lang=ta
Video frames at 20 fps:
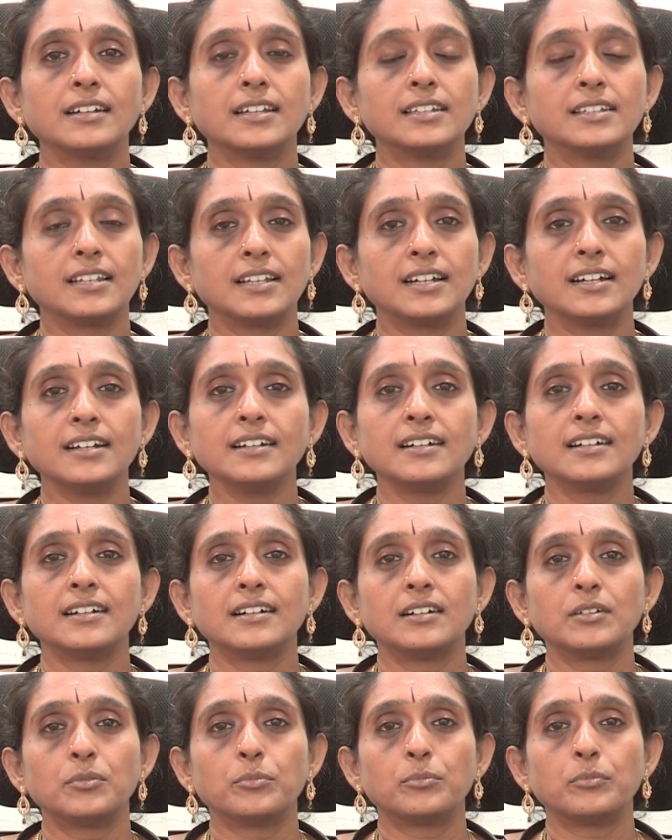இதில்
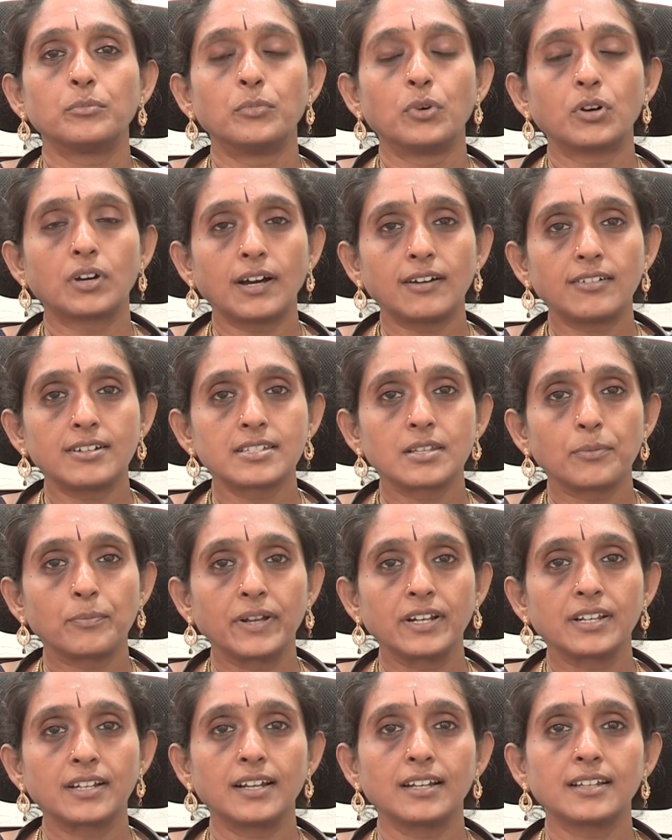முக்கால்வாசி
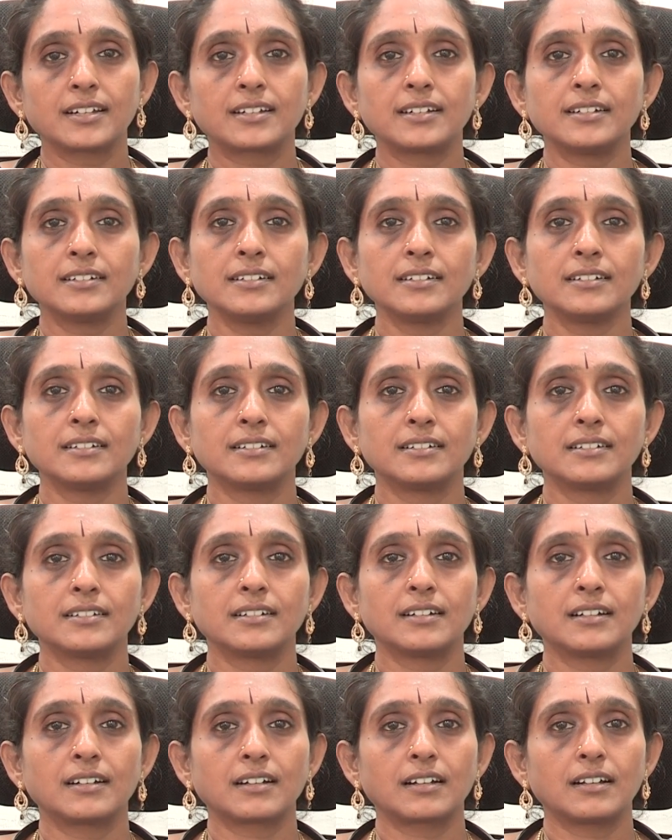பெண்களுக்கு
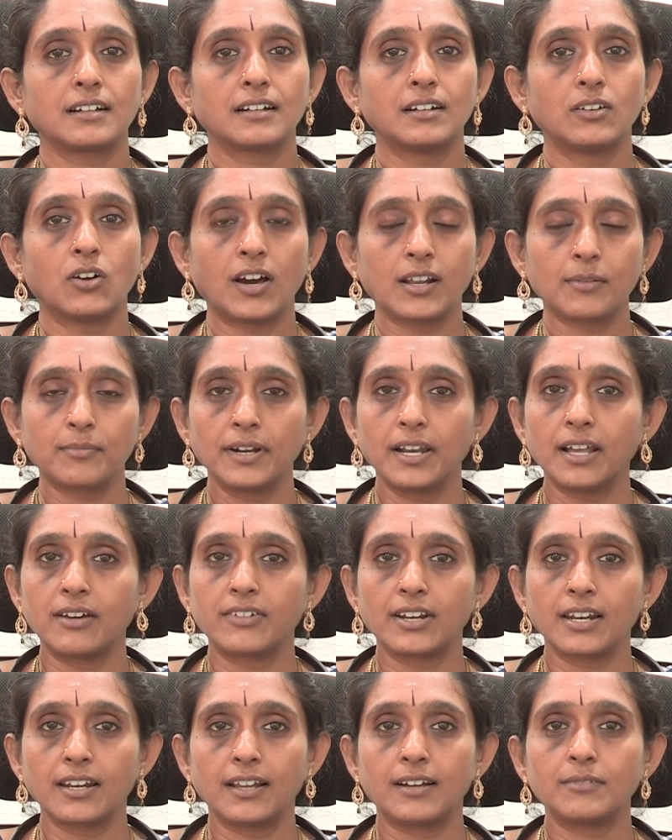நார்மலாக
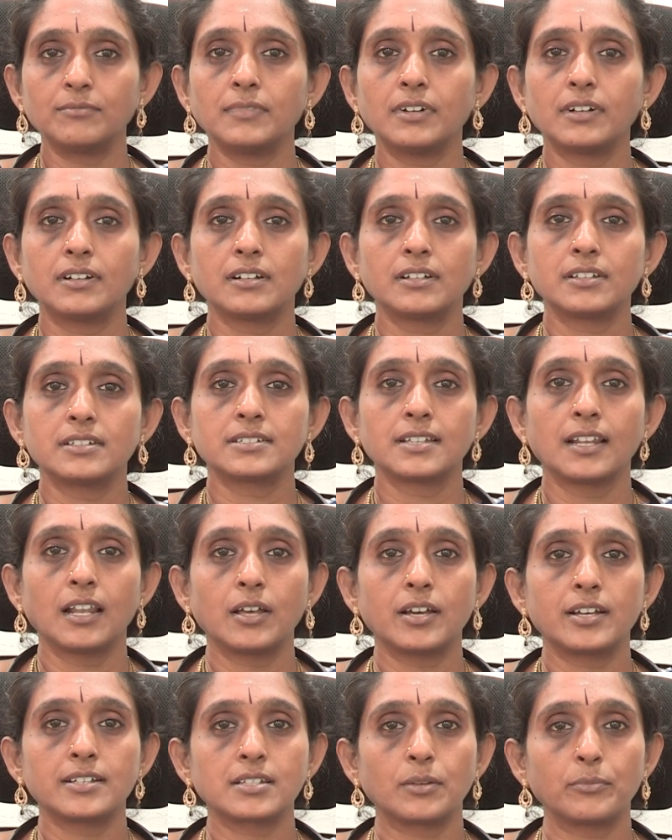வரலாம்
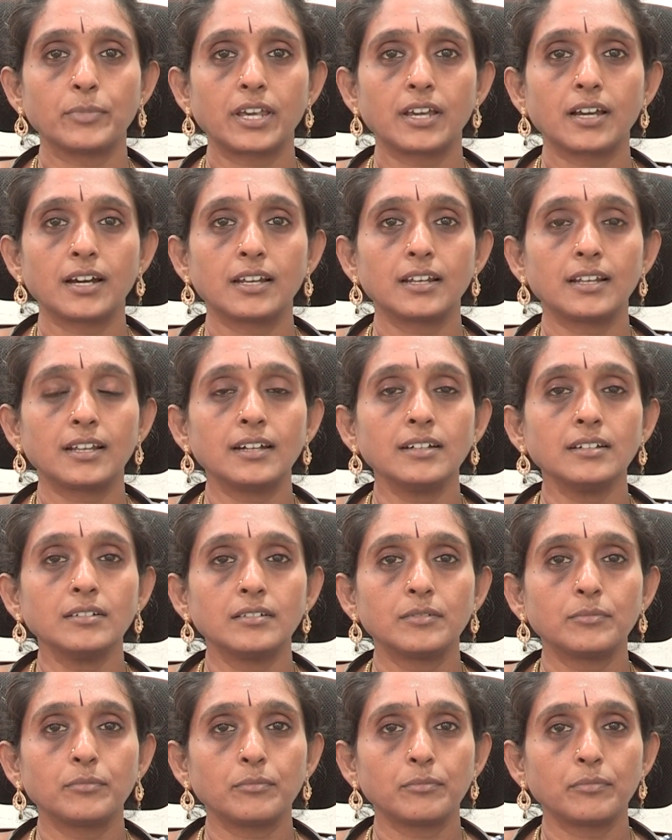சில சமயங்களில்
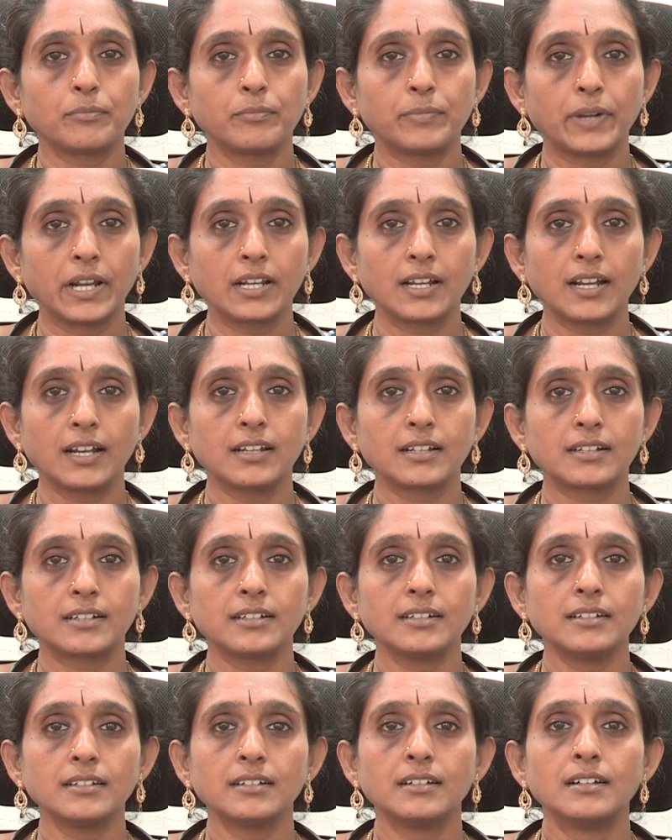
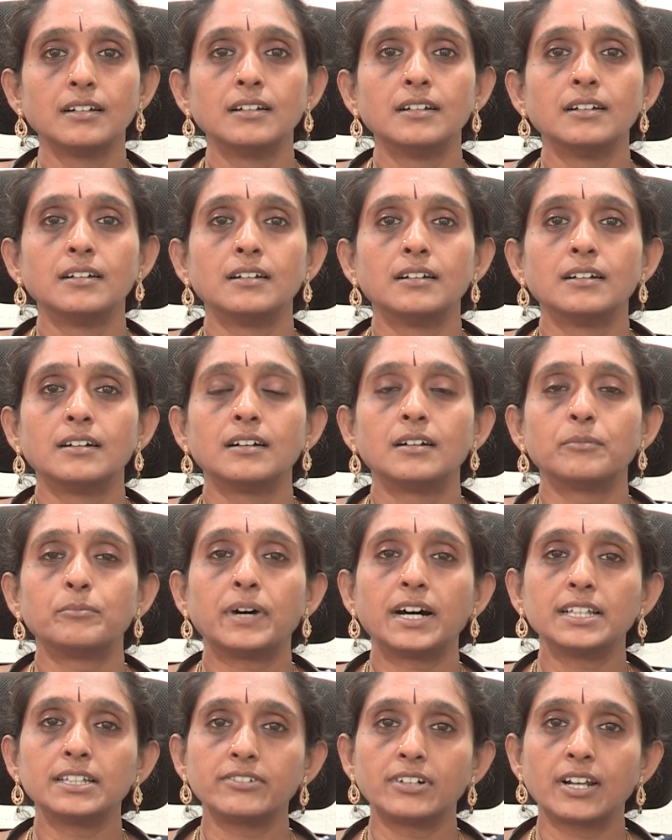பெண்களுக்கு
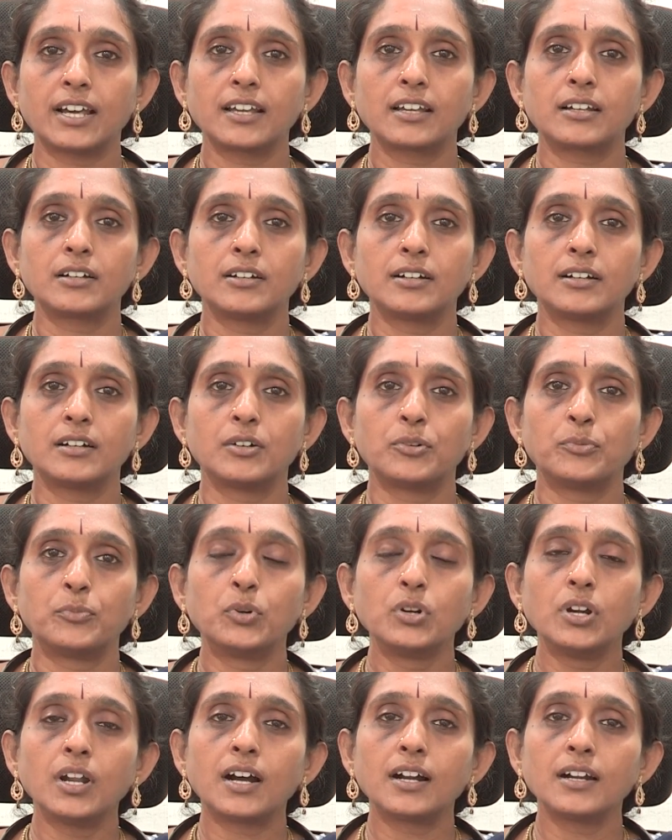மாதவிடாய்க்கு
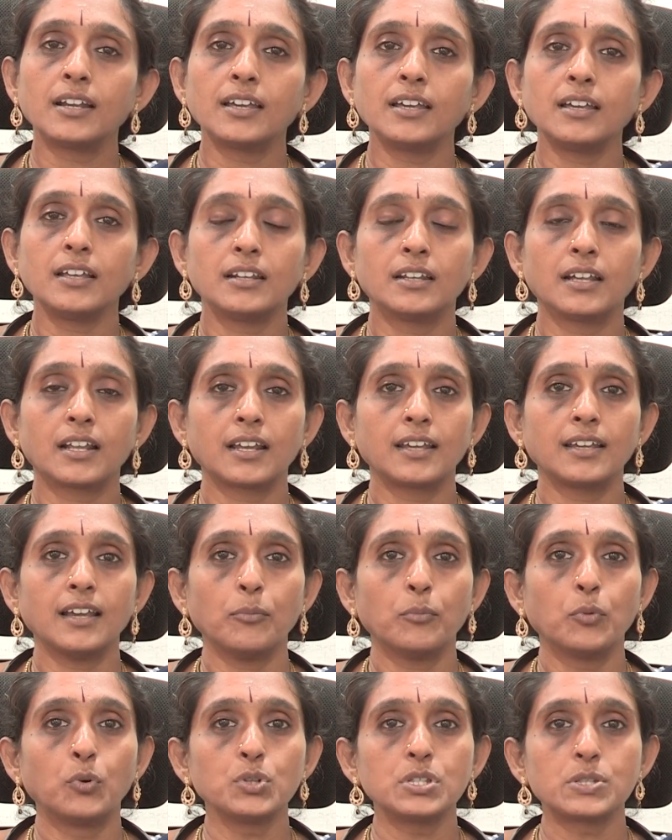முன்னாடி நிறையா
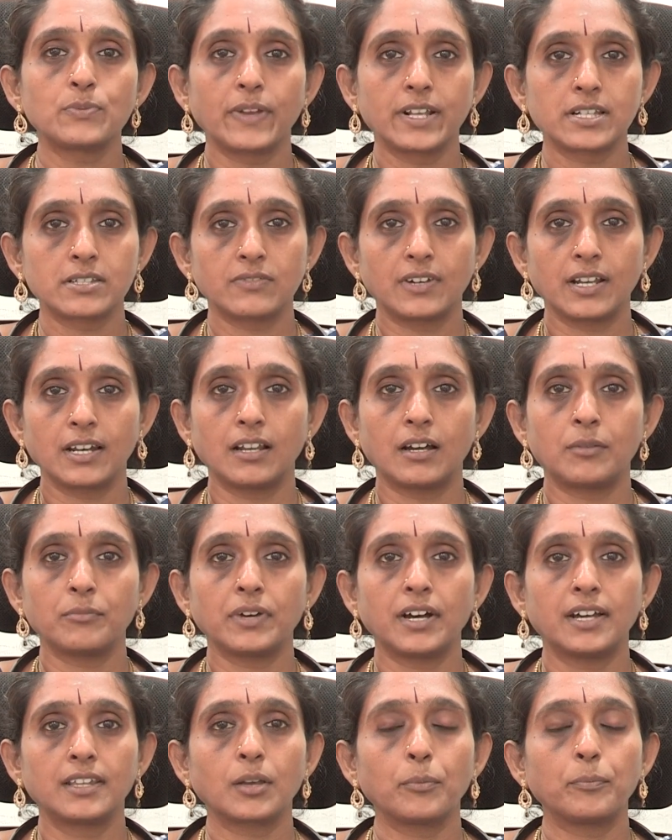மூட் ஸ்விங்ஸ் வரலாம்
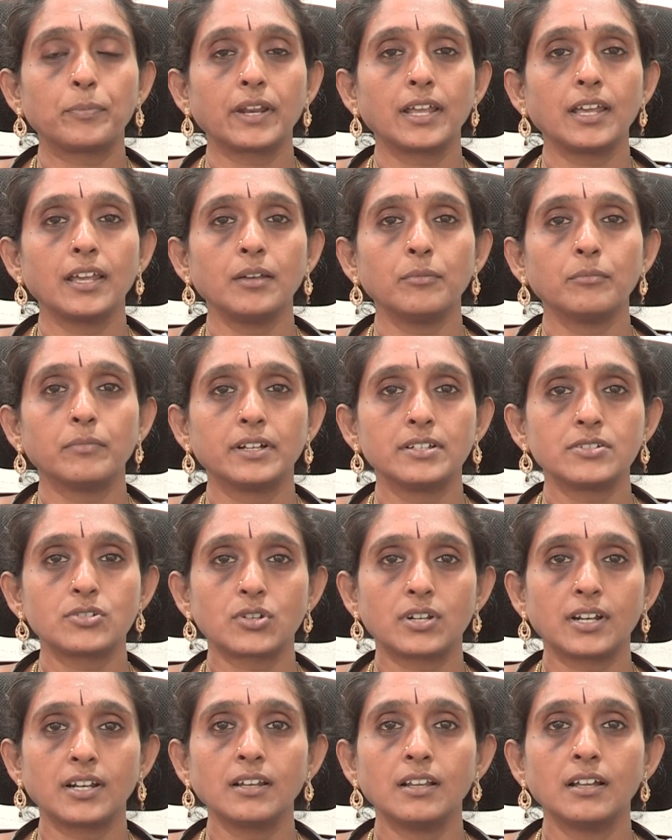அதுக்கு ப்ரீ
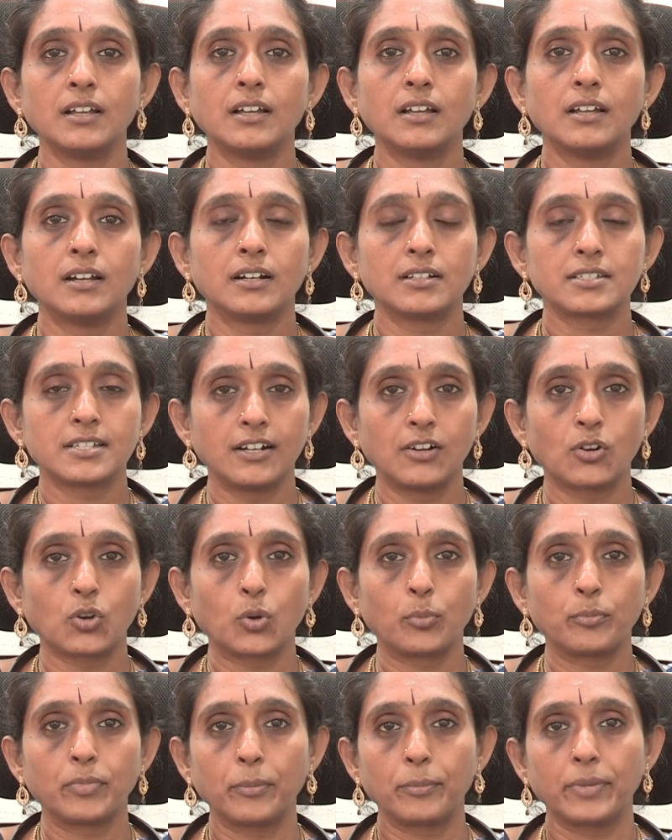மென்சுரல்
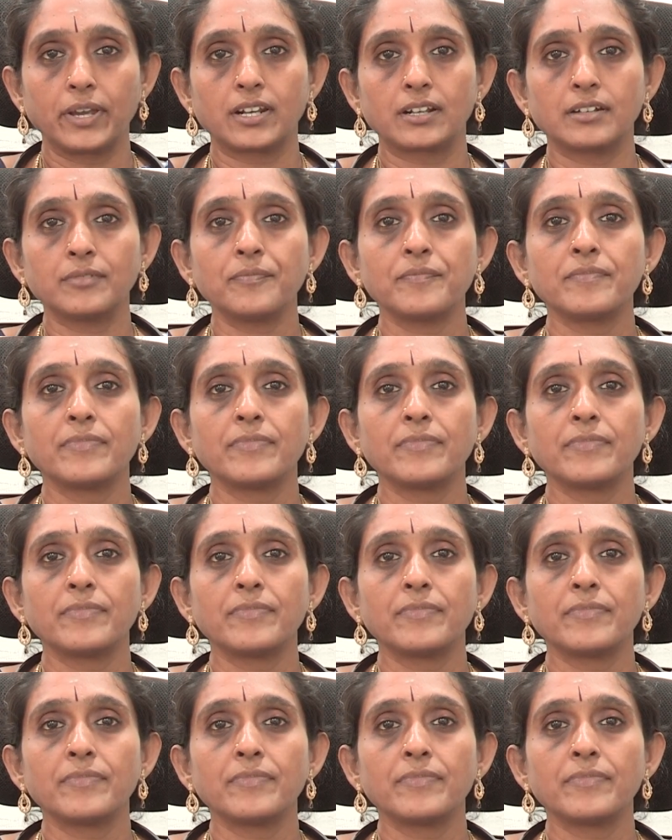சென்ட்ரோம்னு பேர்